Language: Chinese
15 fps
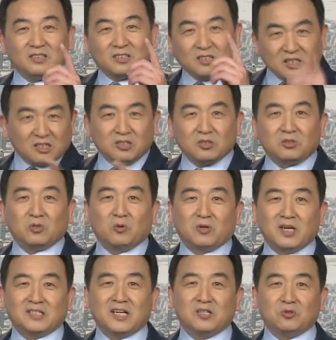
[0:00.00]
这就是我
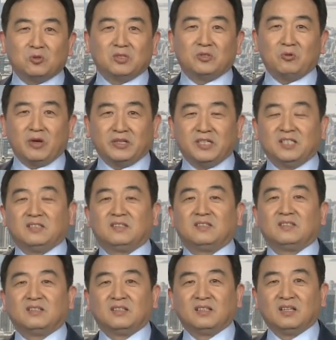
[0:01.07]
刚才说的原因。
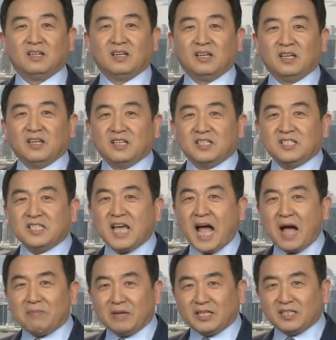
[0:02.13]

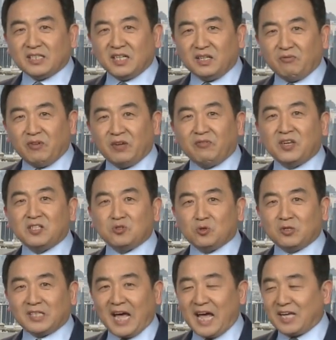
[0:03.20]
下面的可以为非
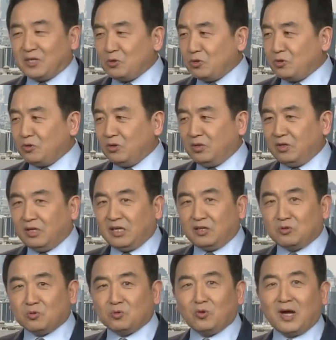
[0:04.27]
作歹，欲利
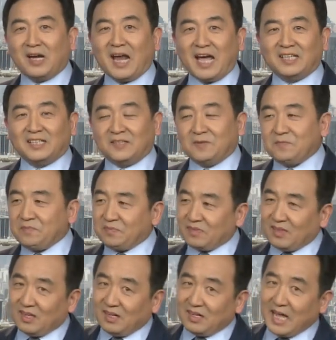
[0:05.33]
用原来的，
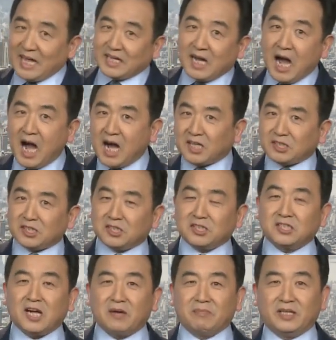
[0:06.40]
来抗争
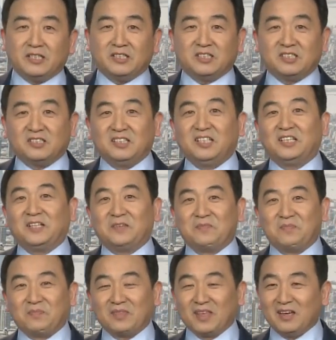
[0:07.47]
上面的旨意。
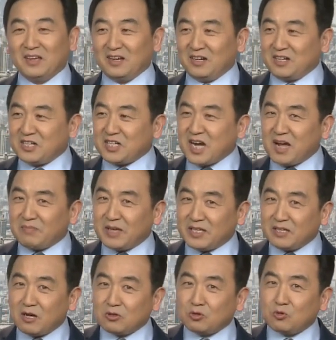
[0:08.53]
而上面
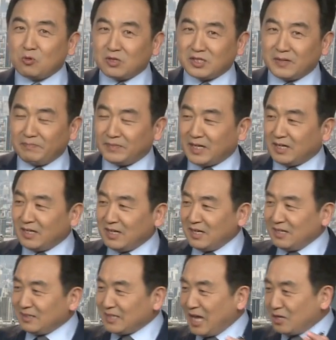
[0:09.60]
要做什么呢？
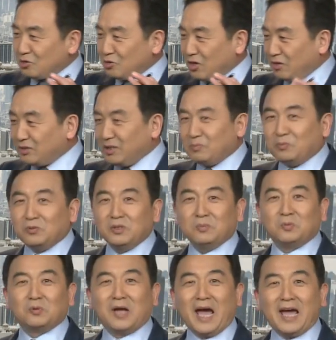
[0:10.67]
他需要一步一
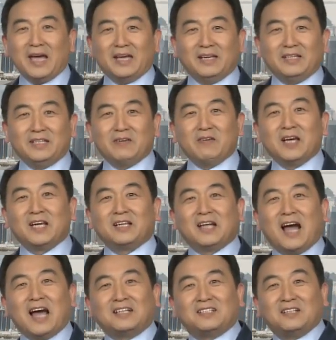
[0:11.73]
步来，因为
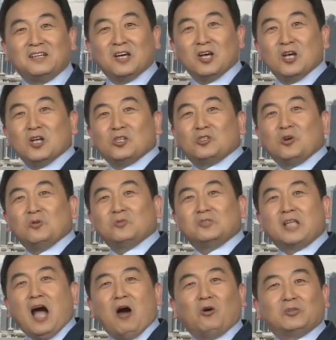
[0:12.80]
他是从
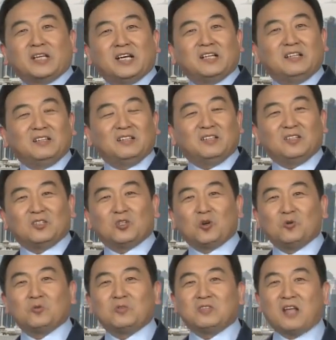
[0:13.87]
脑袋、
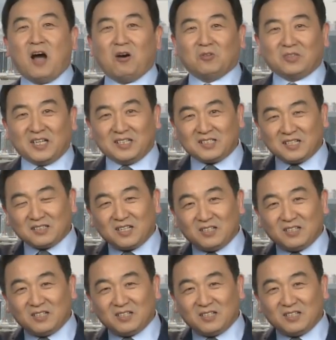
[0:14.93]
从脑袋上